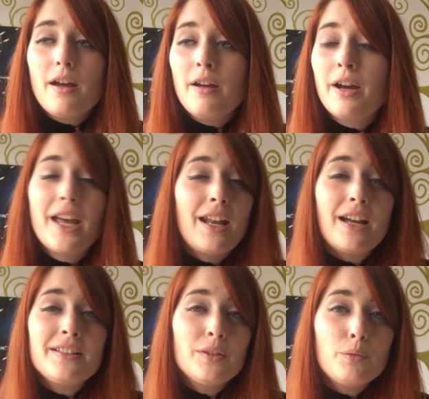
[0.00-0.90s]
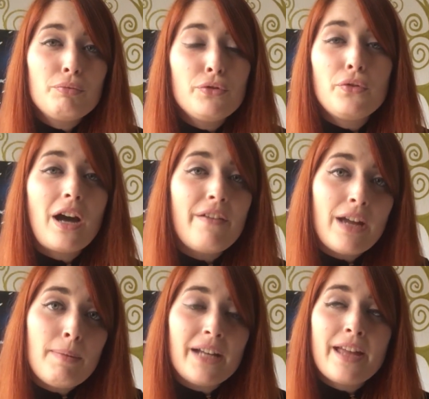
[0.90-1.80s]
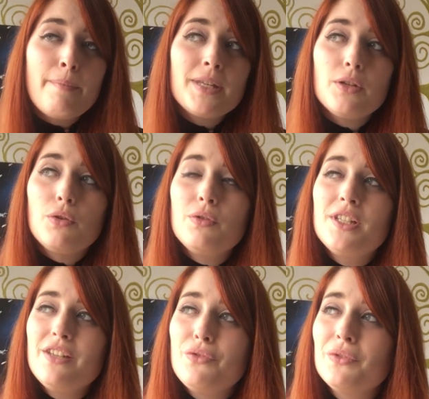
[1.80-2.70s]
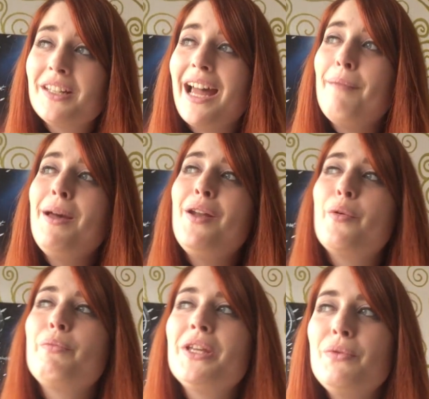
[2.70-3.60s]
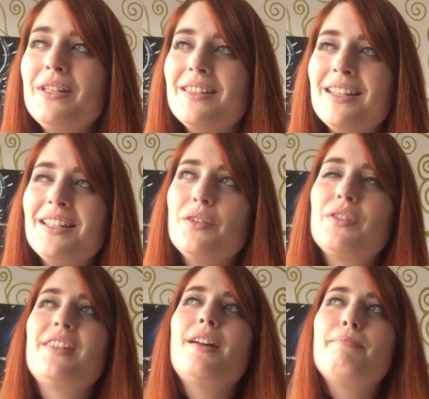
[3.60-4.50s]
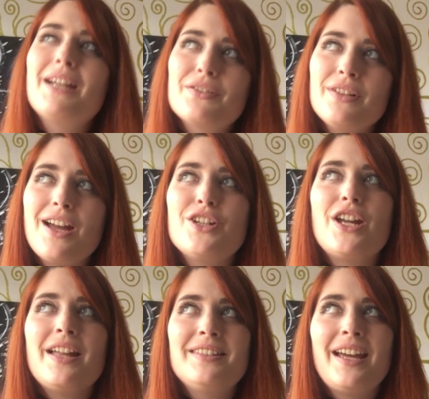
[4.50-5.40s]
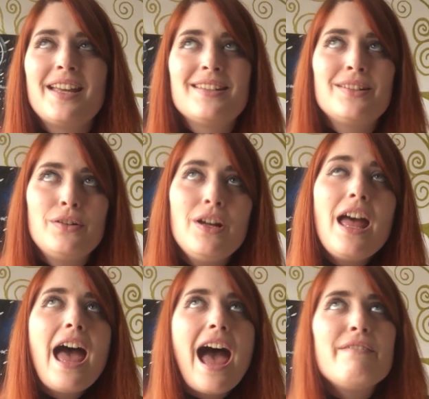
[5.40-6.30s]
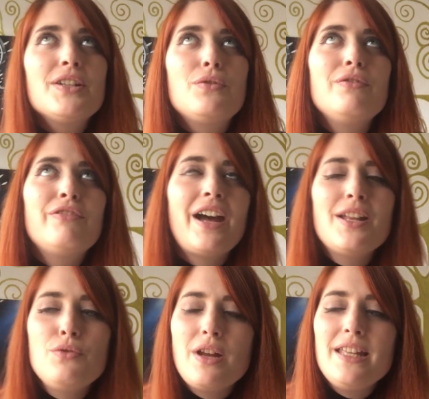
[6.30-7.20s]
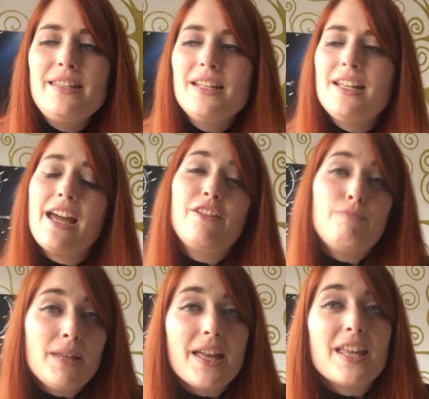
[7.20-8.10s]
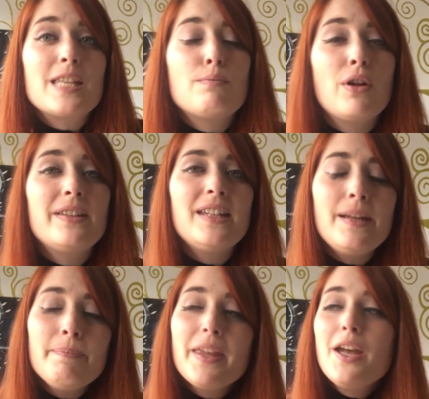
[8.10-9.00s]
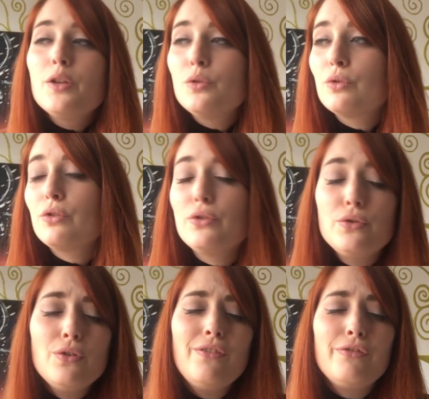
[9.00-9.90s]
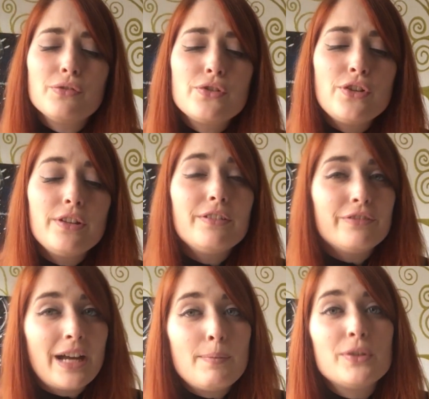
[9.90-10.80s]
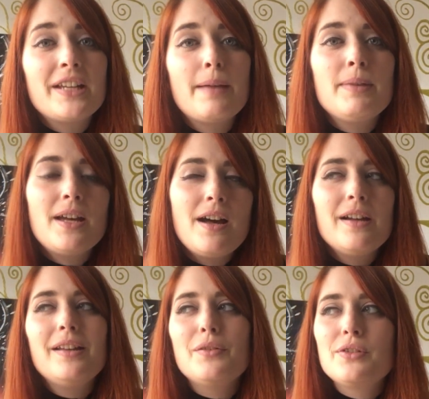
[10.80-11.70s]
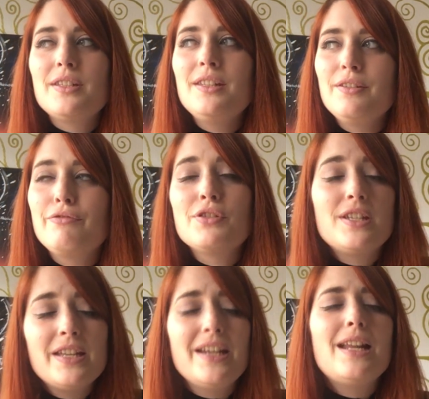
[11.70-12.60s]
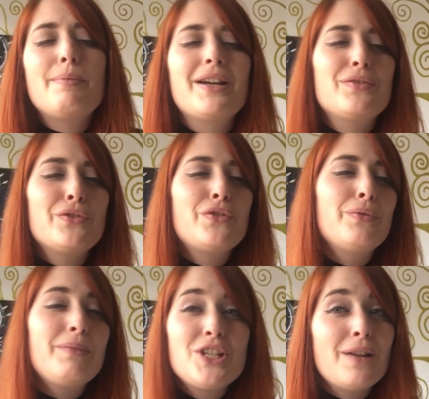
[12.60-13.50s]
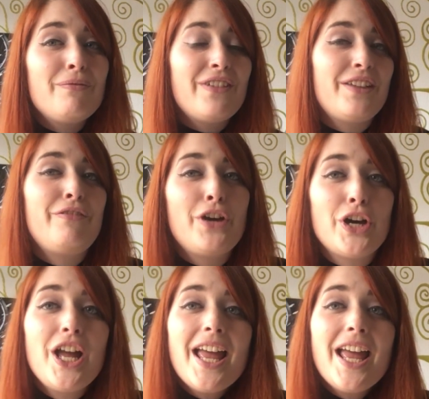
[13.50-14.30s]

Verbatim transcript: Euh, rien à redire non plus sur Raver Bardem qui cultive une très belle ambiguïté, qui est aussi un personnage intéressant avec une vraie dualité qu'il arrive bien à exploiter. Donc le duo fonctionne vraiment très bien et aussi il faut signaler la présence de Michelle Pfeiffer.